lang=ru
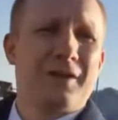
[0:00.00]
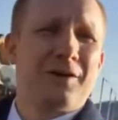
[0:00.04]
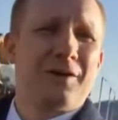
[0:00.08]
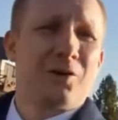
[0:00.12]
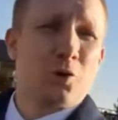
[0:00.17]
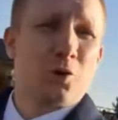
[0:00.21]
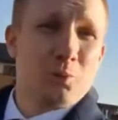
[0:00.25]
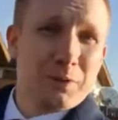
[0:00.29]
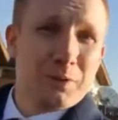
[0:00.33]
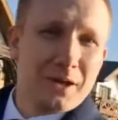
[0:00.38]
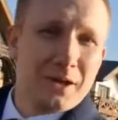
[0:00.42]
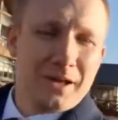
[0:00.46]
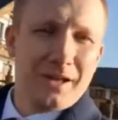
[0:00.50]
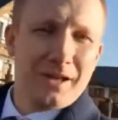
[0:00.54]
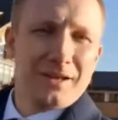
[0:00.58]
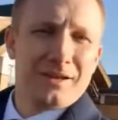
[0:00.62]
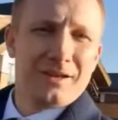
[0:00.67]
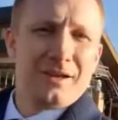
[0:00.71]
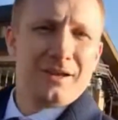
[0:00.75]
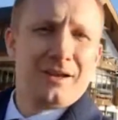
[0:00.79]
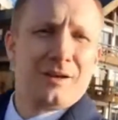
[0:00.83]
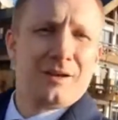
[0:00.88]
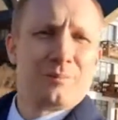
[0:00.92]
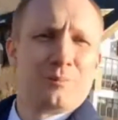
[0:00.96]
рублей,
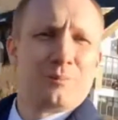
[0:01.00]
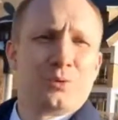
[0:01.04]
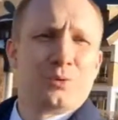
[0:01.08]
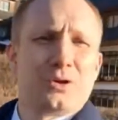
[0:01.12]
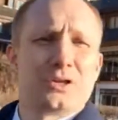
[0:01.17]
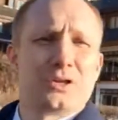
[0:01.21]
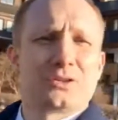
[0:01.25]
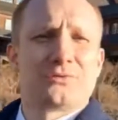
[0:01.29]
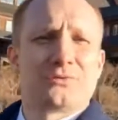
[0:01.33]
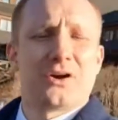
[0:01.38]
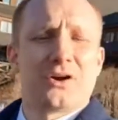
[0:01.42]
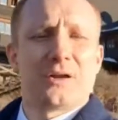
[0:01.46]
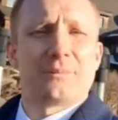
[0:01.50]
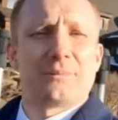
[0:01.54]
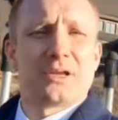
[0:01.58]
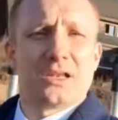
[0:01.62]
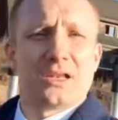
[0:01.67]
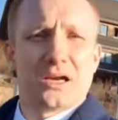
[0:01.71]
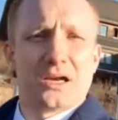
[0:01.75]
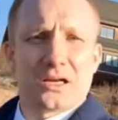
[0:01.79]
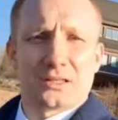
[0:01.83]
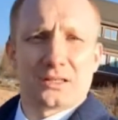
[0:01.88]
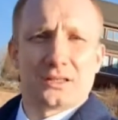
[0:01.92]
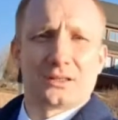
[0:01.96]
более 2
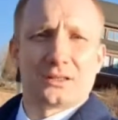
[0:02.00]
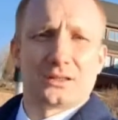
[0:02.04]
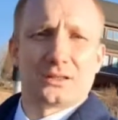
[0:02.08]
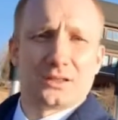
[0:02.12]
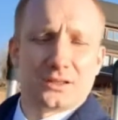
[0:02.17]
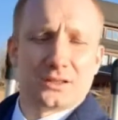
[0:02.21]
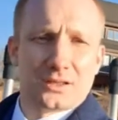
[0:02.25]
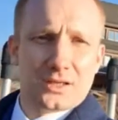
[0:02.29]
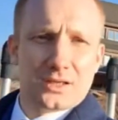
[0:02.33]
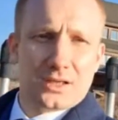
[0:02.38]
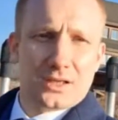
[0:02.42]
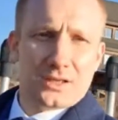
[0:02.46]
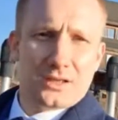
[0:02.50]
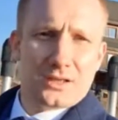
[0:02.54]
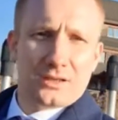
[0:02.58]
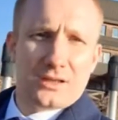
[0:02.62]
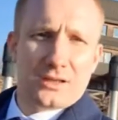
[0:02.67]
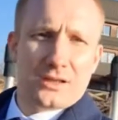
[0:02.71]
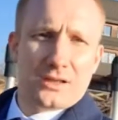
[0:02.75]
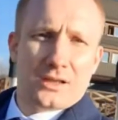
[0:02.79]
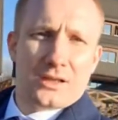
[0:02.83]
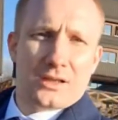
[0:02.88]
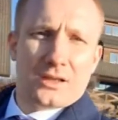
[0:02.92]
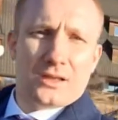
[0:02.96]
миллиарда тенге.
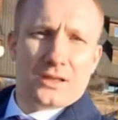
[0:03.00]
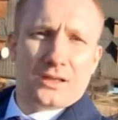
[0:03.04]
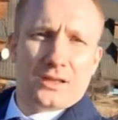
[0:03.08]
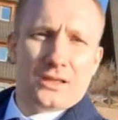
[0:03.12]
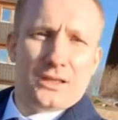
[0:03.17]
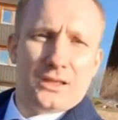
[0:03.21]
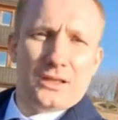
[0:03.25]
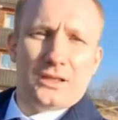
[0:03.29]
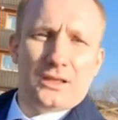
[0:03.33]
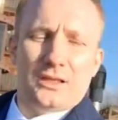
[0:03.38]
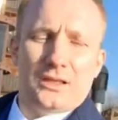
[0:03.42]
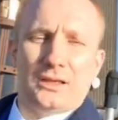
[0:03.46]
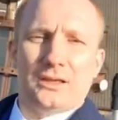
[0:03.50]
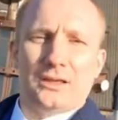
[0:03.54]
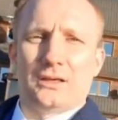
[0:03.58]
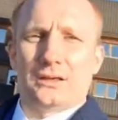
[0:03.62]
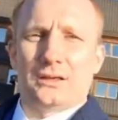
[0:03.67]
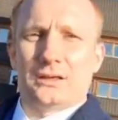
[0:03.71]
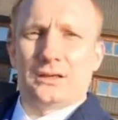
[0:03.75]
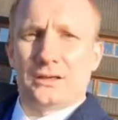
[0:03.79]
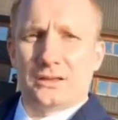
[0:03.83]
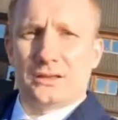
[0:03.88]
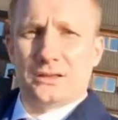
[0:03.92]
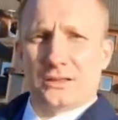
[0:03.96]
И
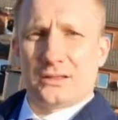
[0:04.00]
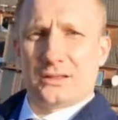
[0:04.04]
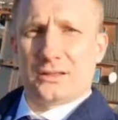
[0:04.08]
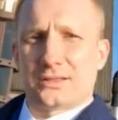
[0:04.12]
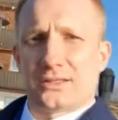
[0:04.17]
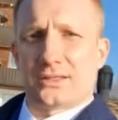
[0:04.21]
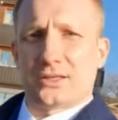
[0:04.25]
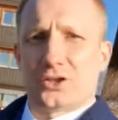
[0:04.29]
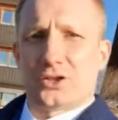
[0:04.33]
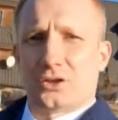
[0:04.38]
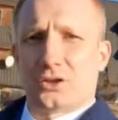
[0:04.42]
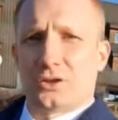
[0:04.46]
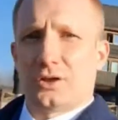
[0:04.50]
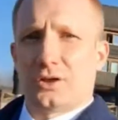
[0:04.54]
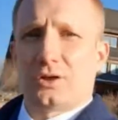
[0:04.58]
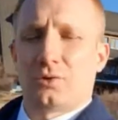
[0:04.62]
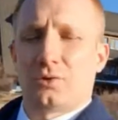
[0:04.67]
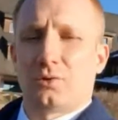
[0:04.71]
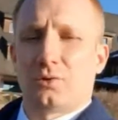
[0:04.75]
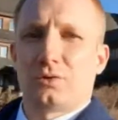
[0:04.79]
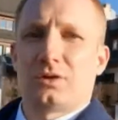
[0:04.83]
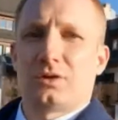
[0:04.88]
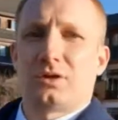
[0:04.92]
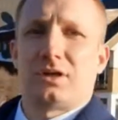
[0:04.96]
за 4
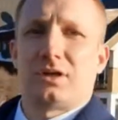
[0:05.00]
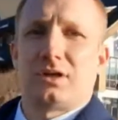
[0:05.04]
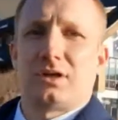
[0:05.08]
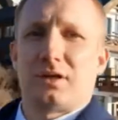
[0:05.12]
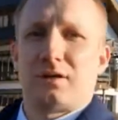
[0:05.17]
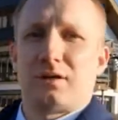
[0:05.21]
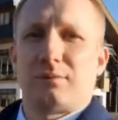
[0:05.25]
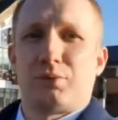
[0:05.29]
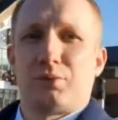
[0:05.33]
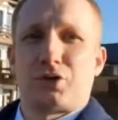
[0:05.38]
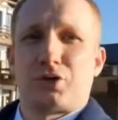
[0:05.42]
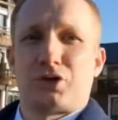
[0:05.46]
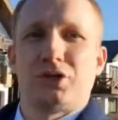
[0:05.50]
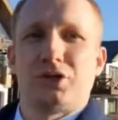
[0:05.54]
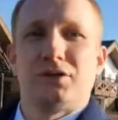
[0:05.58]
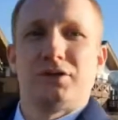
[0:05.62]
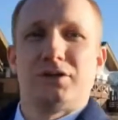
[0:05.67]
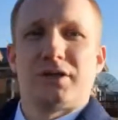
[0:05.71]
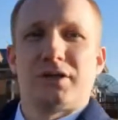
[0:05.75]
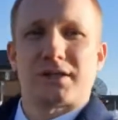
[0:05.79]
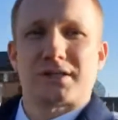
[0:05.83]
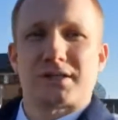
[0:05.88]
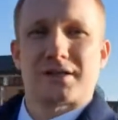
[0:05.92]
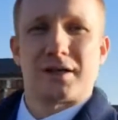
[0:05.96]
года я обучил
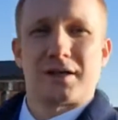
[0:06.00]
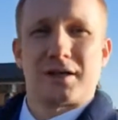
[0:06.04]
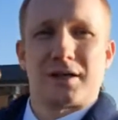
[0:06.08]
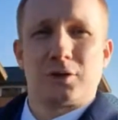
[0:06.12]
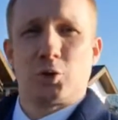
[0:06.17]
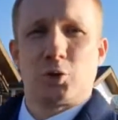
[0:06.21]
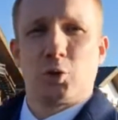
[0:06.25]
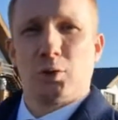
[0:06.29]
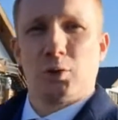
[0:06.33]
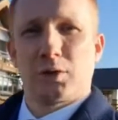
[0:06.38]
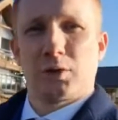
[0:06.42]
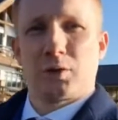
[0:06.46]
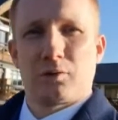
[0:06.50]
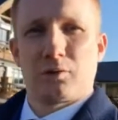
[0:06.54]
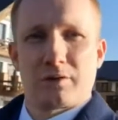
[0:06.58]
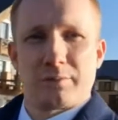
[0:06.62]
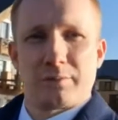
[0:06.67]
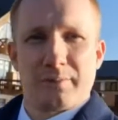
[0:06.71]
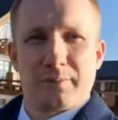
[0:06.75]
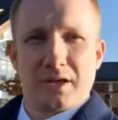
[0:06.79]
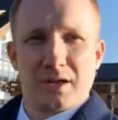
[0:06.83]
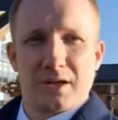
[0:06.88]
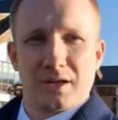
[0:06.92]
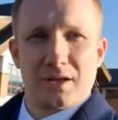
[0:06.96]
несколько долларовых
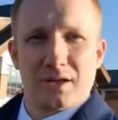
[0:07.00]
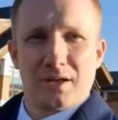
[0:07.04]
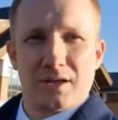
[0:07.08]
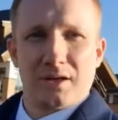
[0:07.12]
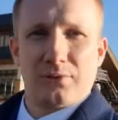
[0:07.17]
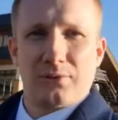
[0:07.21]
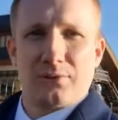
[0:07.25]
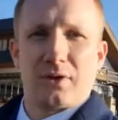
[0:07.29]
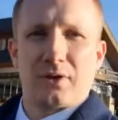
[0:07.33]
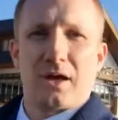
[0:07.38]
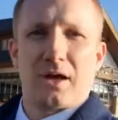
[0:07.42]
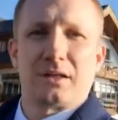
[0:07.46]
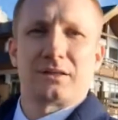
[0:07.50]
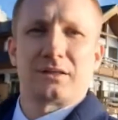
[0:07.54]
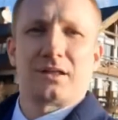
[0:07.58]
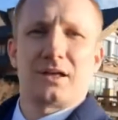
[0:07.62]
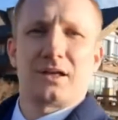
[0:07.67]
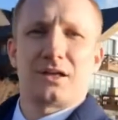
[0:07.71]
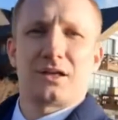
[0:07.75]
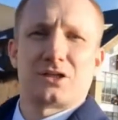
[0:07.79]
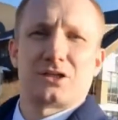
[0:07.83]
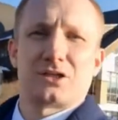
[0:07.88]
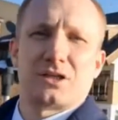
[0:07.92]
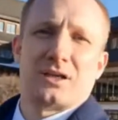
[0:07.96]
миллионеров, а
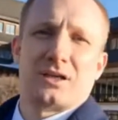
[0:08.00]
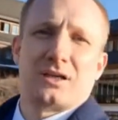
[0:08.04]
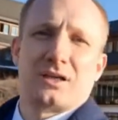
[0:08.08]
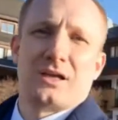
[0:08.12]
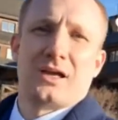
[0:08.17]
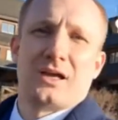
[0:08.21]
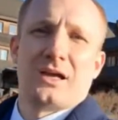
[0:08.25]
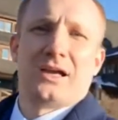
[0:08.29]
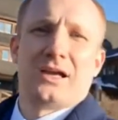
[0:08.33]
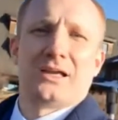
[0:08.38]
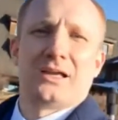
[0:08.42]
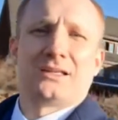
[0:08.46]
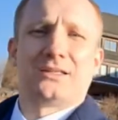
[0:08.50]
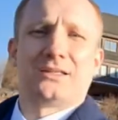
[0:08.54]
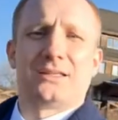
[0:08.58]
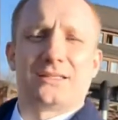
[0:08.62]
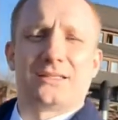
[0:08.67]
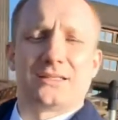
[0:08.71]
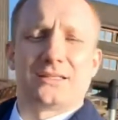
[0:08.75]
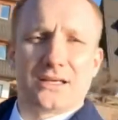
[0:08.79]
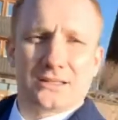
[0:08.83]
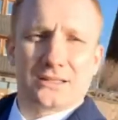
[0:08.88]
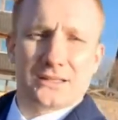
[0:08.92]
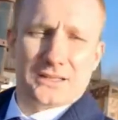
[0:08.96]
также
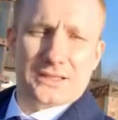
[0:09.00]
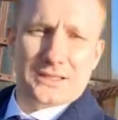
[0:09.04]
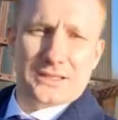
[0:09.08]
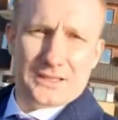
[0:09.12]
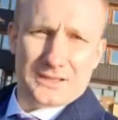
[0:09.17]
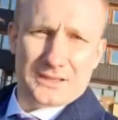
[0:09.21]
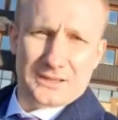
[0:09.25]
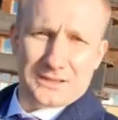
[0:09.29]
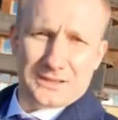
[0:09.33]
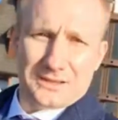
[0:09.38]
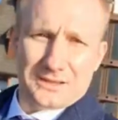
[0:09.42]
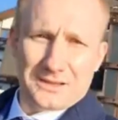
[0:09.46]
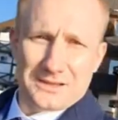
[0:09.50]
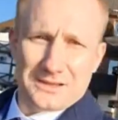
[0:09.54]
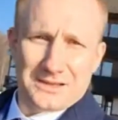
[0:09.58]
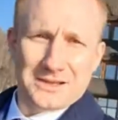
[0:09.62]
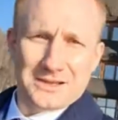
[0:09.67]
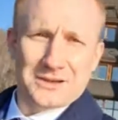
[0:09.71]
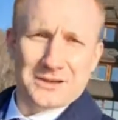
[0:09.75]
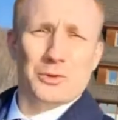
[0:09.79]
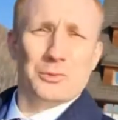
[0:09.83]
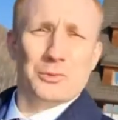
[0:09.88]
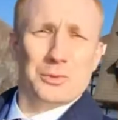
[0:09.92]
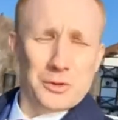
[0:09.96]
десятки
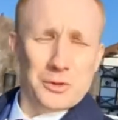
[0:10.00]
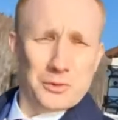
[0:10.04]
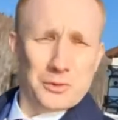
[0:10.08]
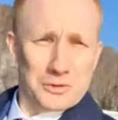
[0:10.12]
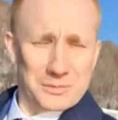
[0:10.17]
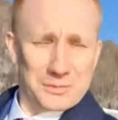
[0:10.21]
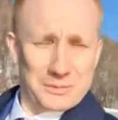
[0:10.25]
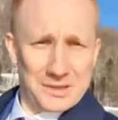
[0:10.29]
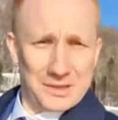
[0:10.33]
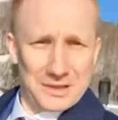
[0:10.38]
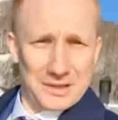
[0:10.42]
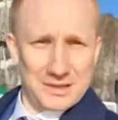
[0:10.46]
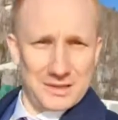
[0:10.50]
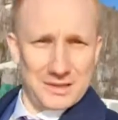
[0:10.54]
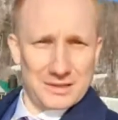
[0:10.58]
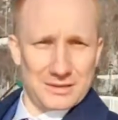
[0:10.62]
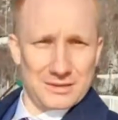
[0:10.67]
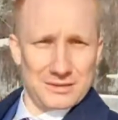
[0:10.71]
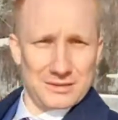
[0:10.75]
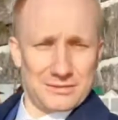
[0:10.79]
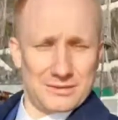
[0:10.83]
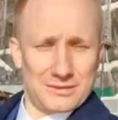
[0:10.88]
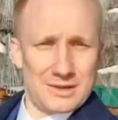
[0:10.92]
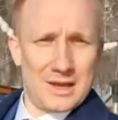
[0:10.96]
рублевых
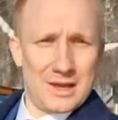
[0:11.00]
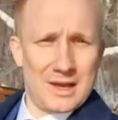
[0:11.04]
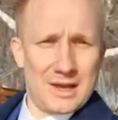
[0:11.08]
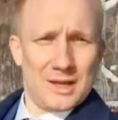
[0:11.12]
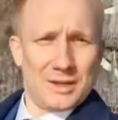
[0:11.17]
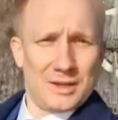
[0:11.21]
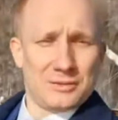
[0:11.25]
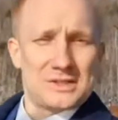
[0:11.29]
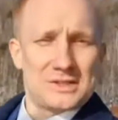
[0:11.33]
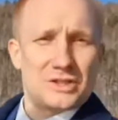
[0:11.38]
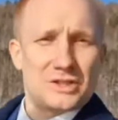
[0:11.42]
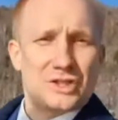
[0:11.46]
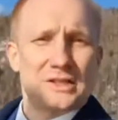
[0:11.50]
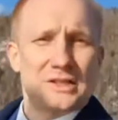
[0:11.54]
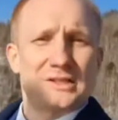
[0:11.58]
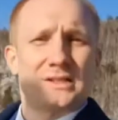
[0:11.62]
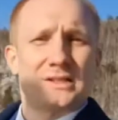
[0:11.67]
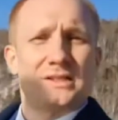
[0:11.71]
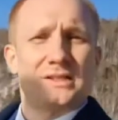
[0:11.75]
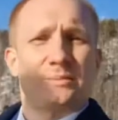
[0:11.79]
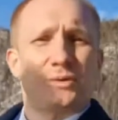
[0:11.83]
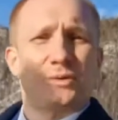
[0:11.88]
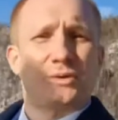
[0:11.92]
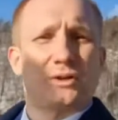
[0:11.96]
миллионеров. И вот сейчас
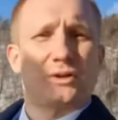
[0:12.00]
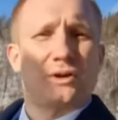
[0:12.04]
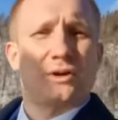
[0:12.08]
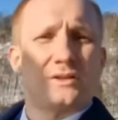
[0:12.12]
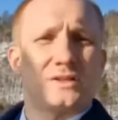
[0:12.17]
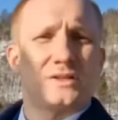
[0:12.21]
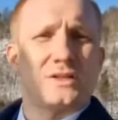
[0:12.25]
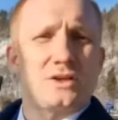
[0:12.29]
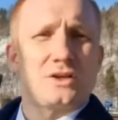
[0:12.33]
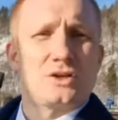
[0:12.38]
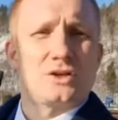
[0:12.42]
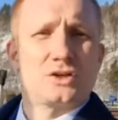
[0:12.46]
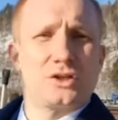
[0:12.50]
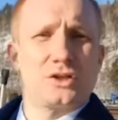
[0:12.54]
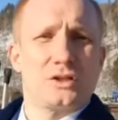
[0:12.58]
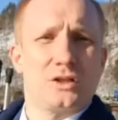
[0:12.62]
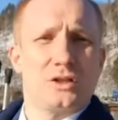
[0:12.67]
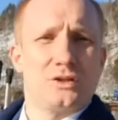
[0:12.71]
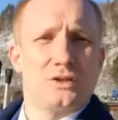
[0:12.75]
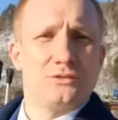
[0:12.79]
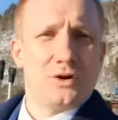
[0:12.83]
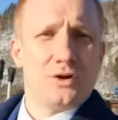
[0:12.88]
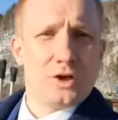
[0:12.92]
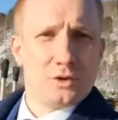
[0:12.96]
я запускаю
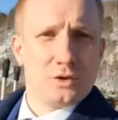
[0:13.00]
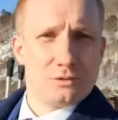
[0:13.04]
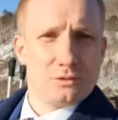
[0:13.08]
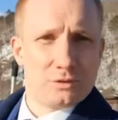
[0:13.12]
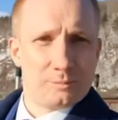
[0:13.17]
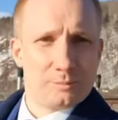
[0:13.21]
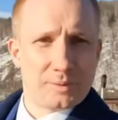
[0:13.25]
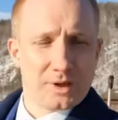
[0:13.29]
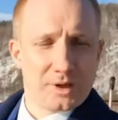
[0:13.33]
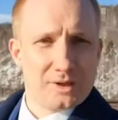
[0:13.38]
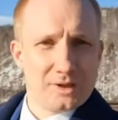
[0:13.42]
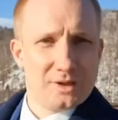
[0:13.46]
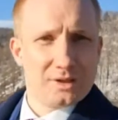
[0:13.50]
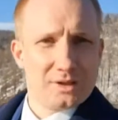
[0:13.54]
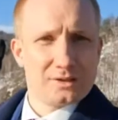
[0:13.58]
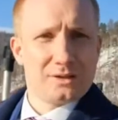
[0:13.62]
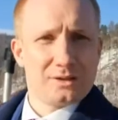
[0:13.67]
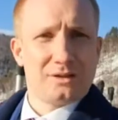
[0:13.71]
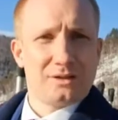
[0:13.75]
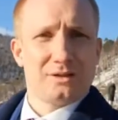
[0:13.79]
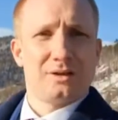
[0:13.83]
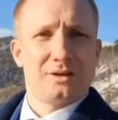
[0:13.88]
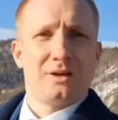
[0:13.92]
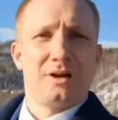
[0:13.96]
совершенно два новых
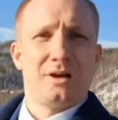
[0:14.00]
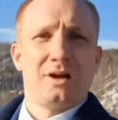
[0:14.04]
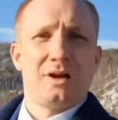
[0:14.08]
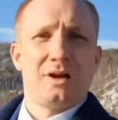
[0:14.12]
проекта